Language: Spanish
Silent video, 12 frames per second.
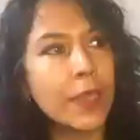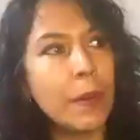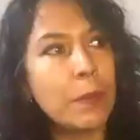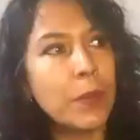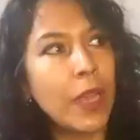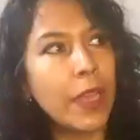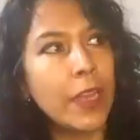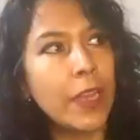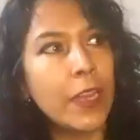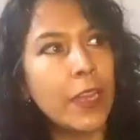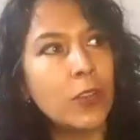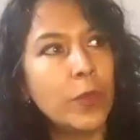por allá en el
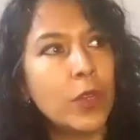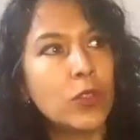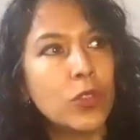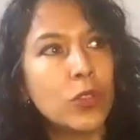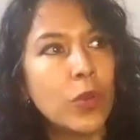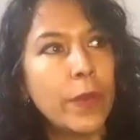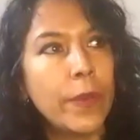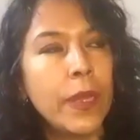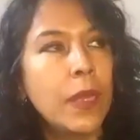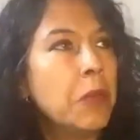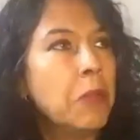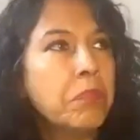número 8, 9,
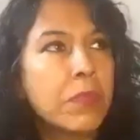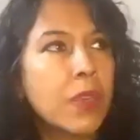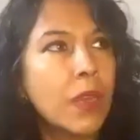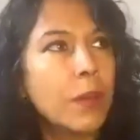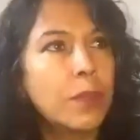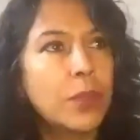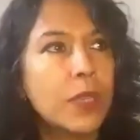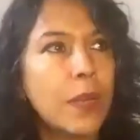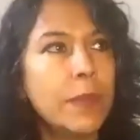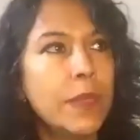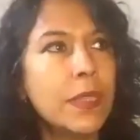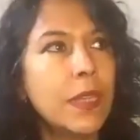que pues
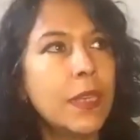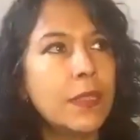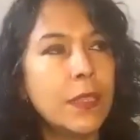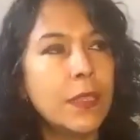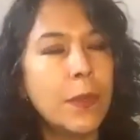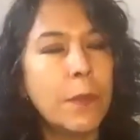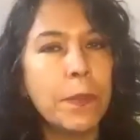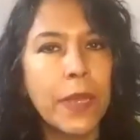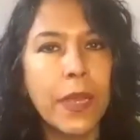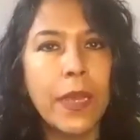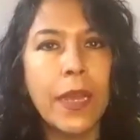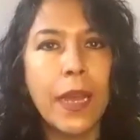realmente siempre
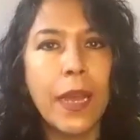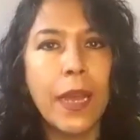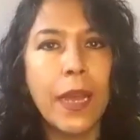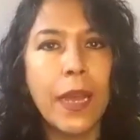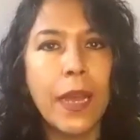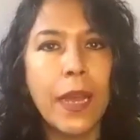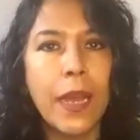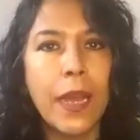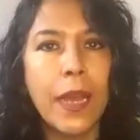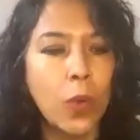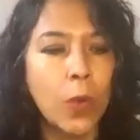era una como